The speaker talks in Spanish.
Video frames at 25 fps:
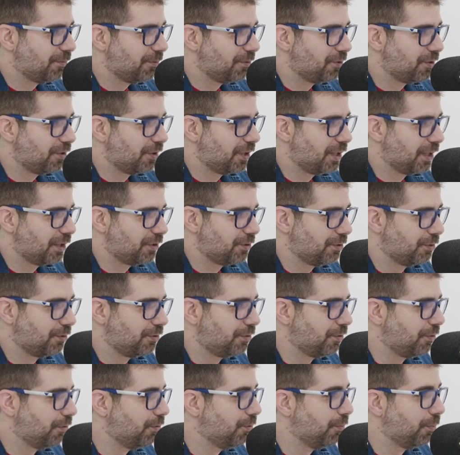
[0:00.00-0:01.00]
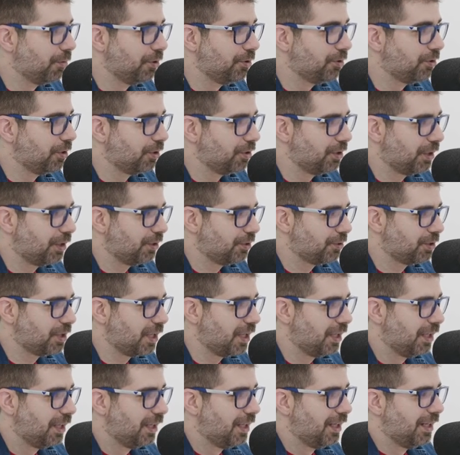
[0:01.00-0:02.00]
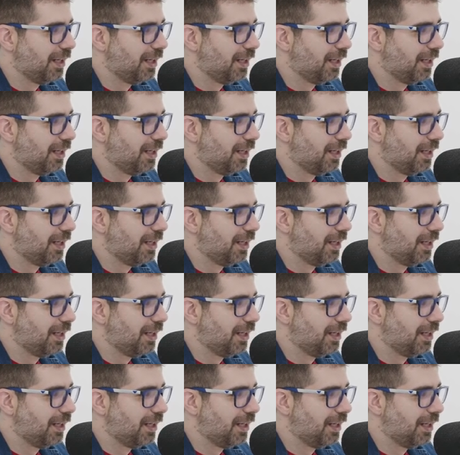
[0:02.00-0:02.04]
muchos casos con un montón de cosas